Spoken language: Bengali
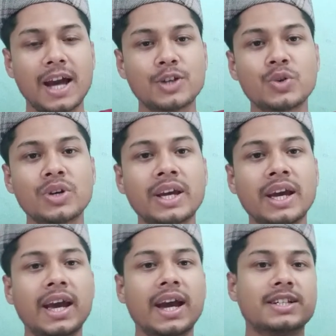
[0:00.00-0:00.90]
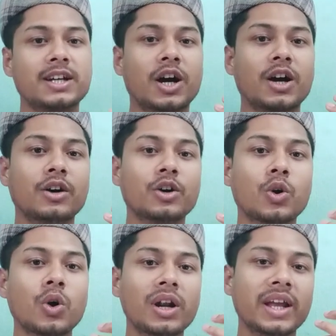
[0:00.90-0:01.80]
একজনকে একটা
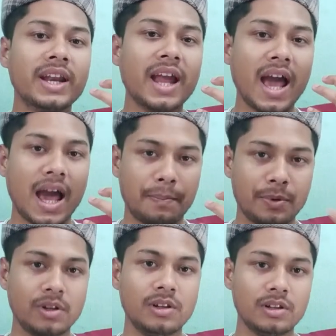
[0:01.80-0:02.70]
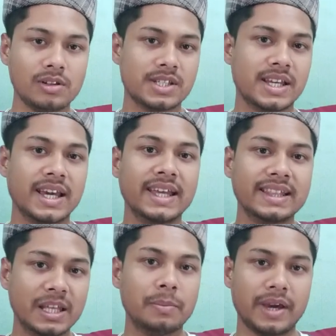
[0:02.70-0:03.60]
গোল্ডেন অ্যাপেল সে
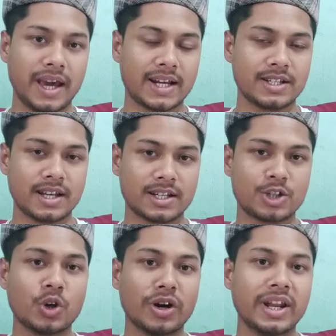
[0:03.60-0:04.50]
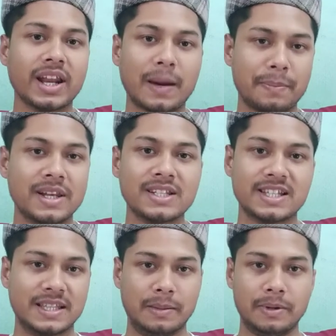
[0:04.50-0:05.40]
দিবে একটা স্বর্ণের আপেল
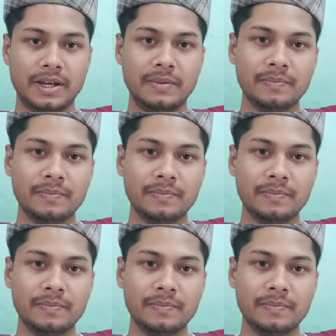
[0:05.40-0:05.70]
সে দিবে